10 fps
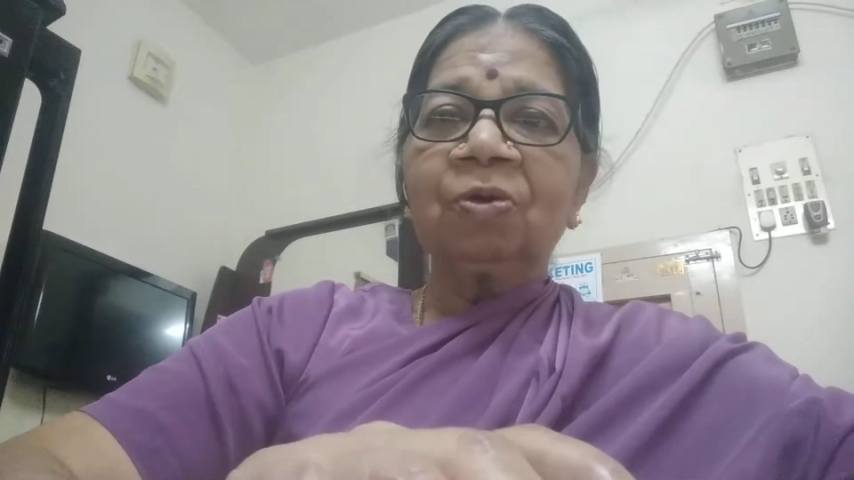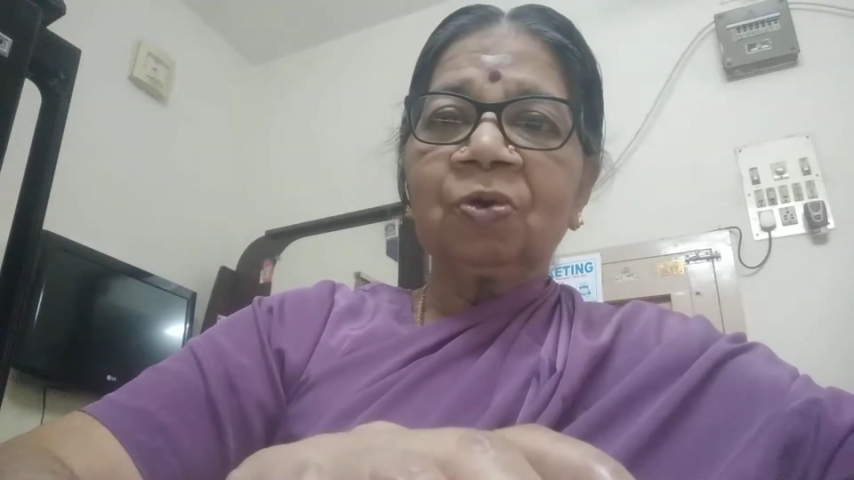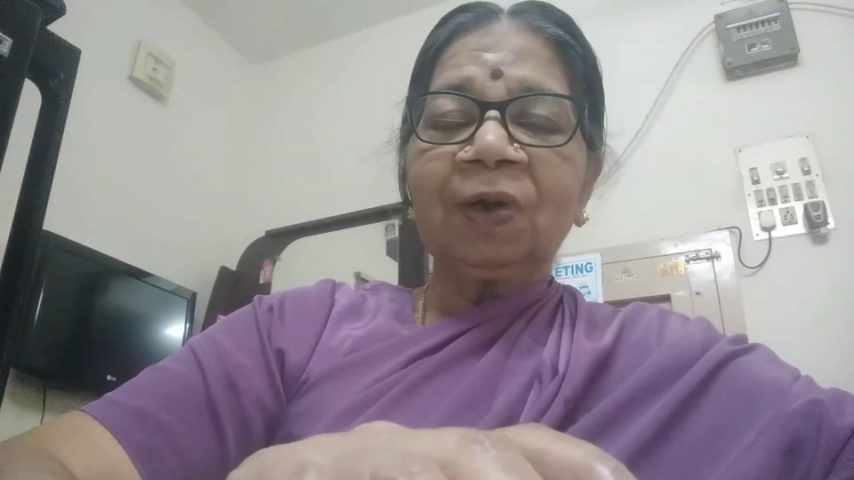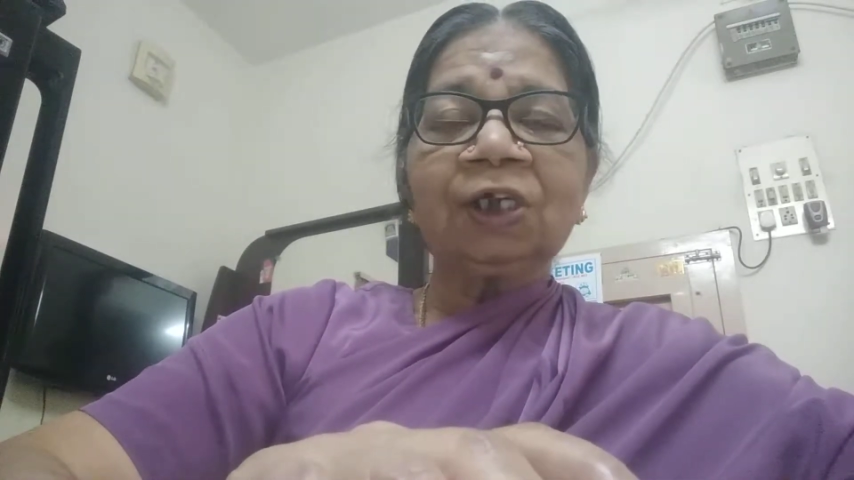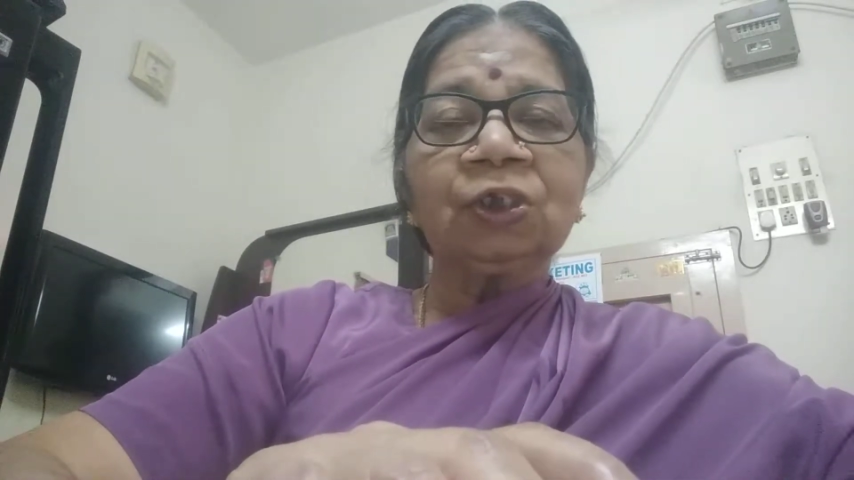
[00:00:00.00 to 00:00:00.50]
ஒரு
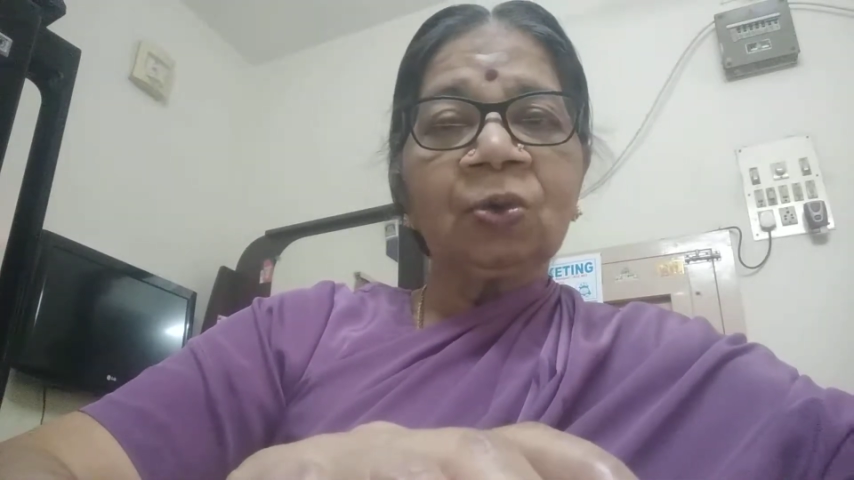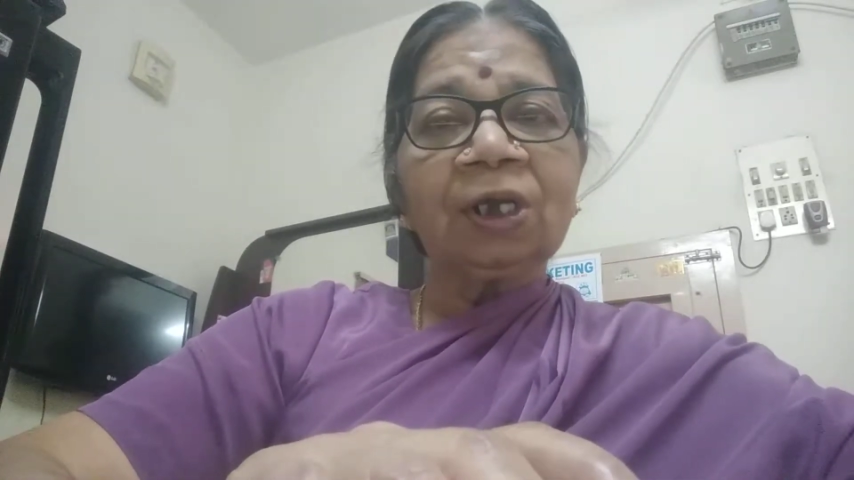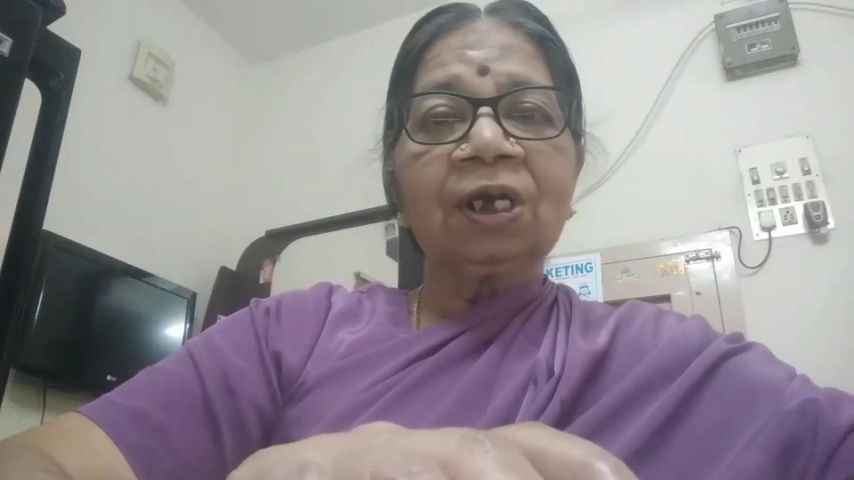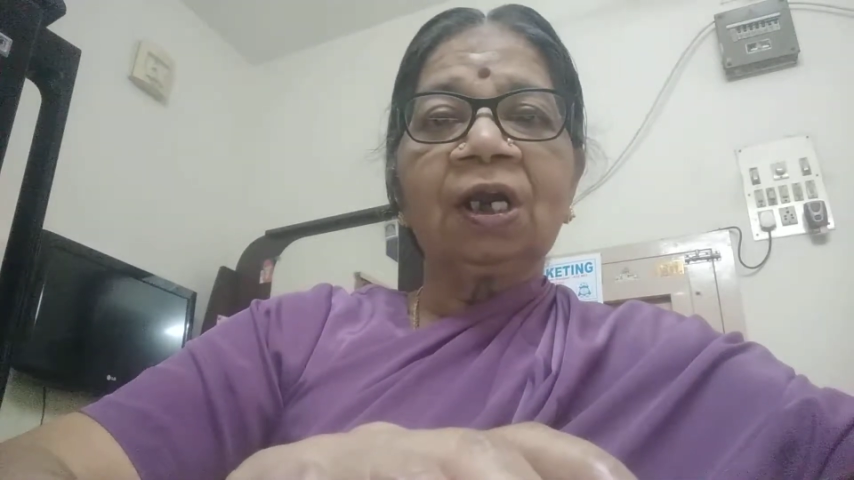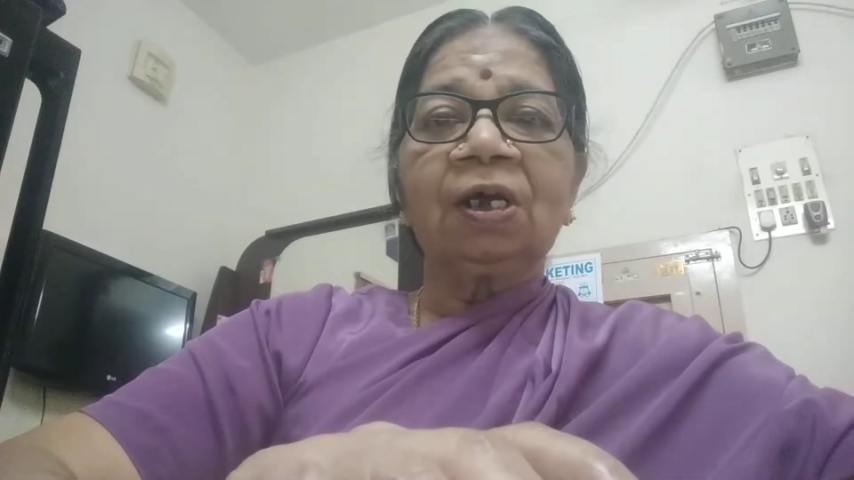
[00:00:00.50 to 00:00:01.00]
விட
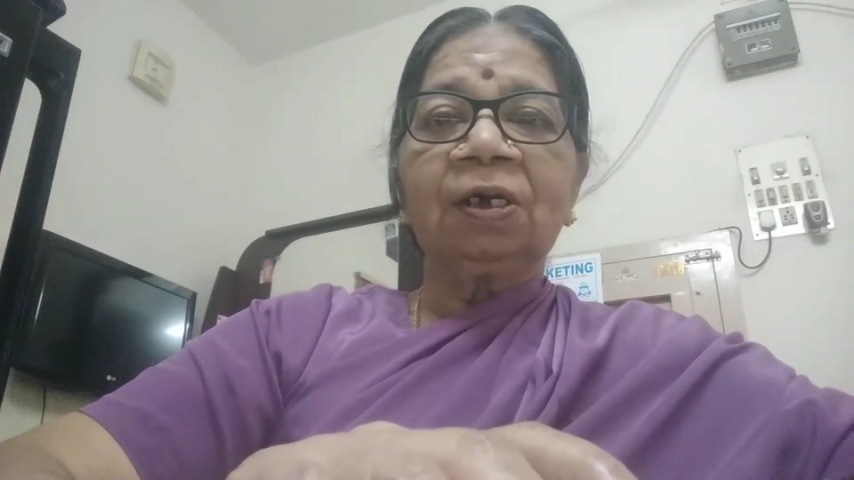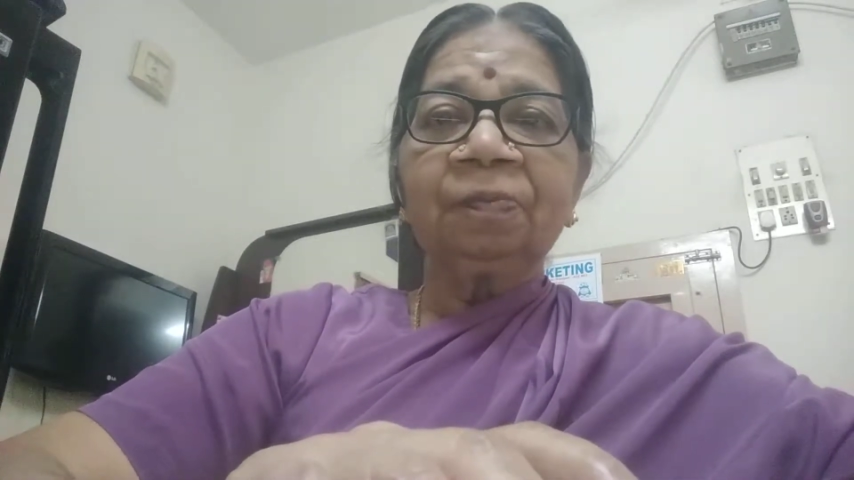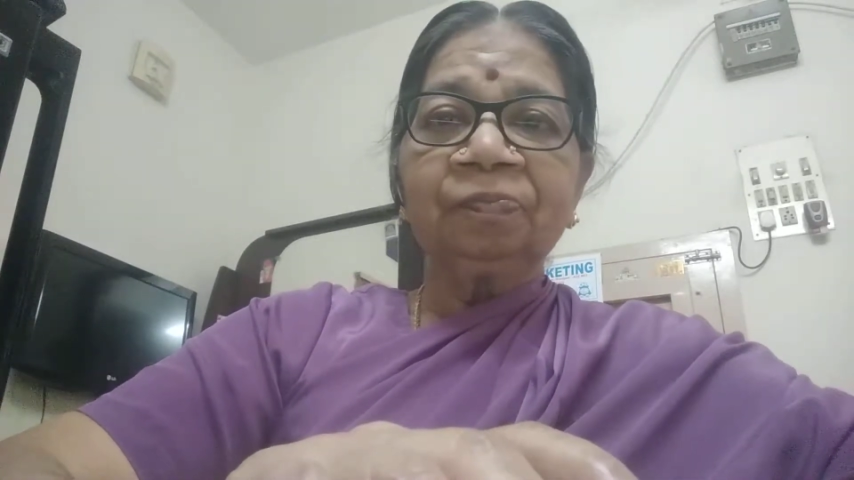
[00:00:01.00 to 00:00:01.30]
சொல்லியிருக்கலாம்